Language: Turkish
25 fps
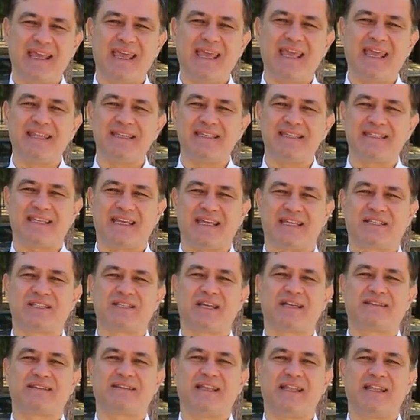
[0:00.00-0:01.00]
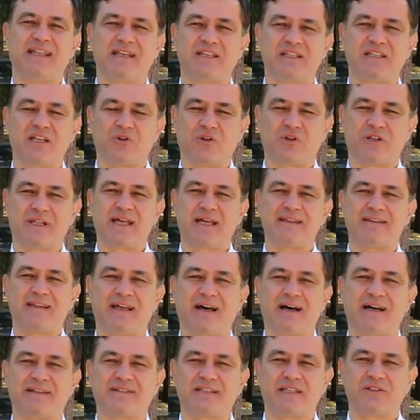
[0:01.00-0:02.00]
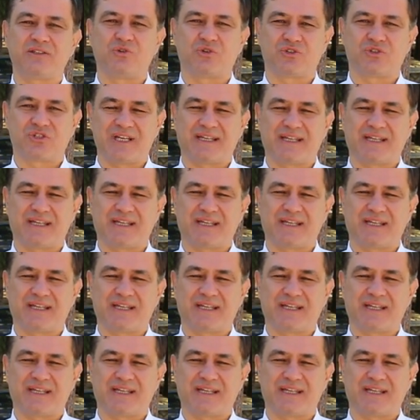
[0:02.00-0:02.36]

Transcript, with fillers: en işlek caddelerinden olan Atatürk